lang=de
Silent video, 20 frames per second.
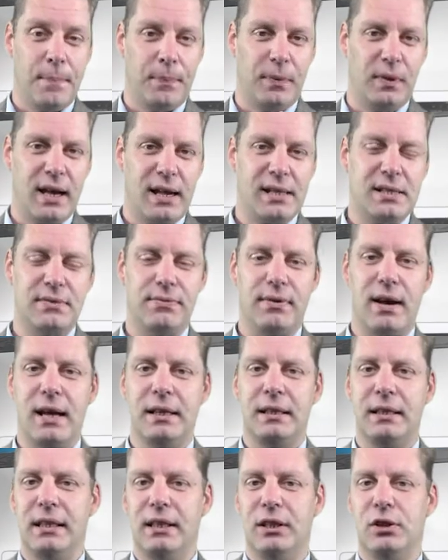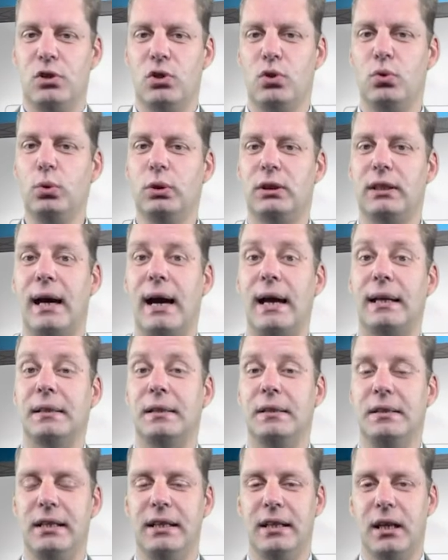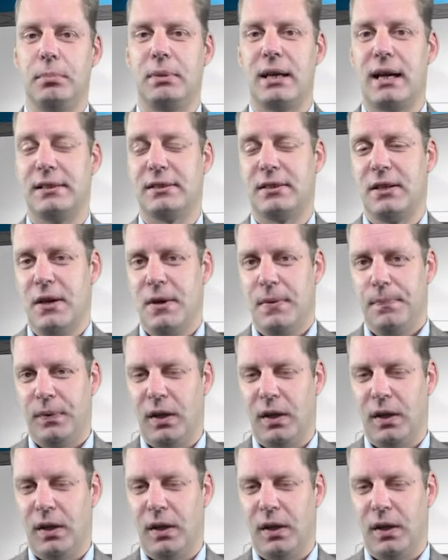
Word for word: das waren die Zutaten, die dem DAX